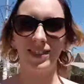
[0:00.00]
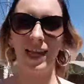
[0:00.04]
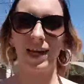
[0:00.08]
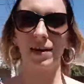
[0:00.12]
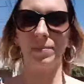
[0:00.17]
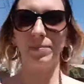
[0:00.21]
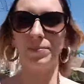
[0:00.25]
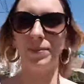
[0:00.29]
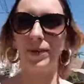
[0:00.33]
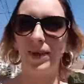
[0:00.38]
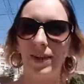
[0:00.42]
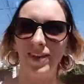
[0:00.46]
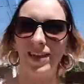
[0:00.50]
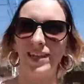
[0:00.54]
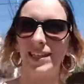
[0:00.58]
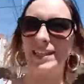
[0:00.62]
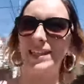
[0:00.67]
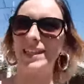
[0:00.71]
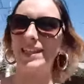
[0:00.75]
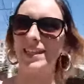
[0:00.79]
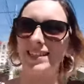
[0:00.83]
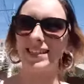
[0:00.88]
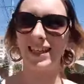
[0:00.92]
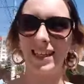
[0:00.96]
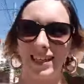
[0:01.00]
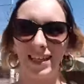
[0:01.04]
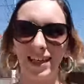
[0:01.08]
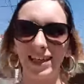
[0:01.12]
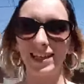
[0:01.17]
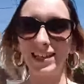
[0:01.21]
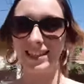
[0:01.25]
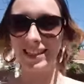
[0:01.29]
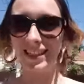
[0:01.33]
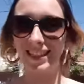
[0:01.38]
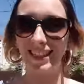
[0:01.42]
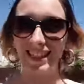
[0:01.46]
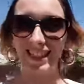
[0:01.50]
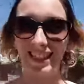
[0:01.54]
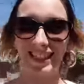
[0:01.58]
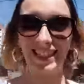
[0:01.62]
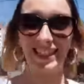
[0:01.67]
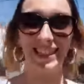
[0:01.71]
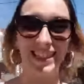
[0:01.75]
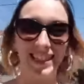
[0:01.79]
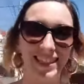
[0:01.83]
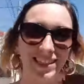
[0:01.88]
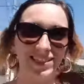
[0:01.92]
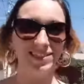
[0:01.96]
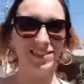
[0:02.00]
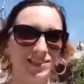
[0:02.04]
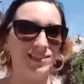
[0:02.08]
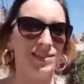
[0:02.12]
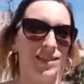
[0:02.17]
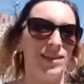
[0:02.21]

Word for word: Всем привет из Одессы!